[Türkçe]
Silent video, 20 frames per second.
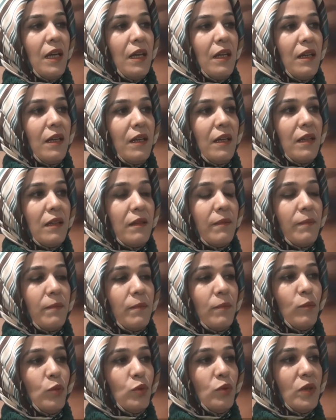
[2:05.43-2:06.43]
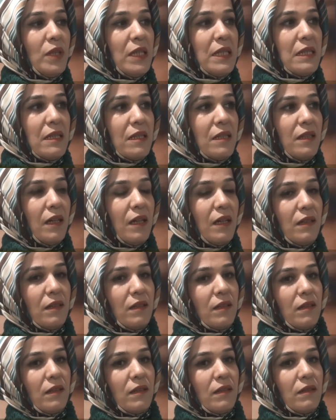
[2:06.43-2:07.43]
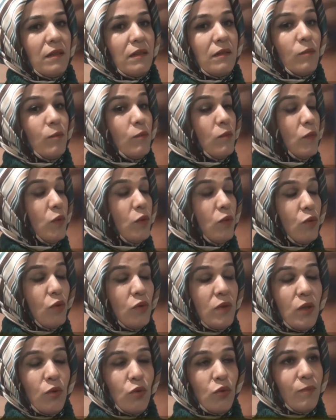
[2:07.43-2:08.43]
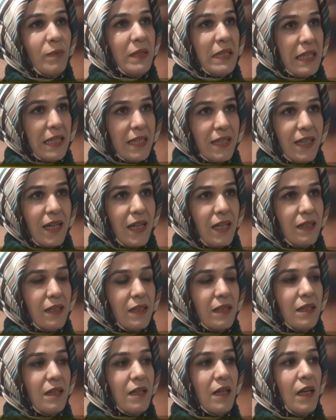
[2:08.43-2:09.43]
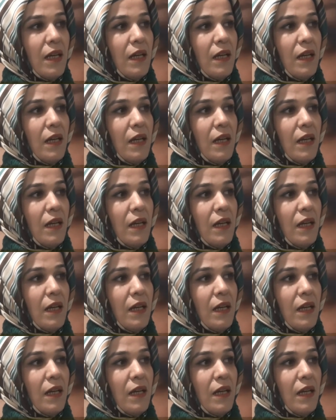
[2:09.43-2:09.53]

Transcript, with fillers: E, bunun yanı sıra e, %100 bitkiseldir.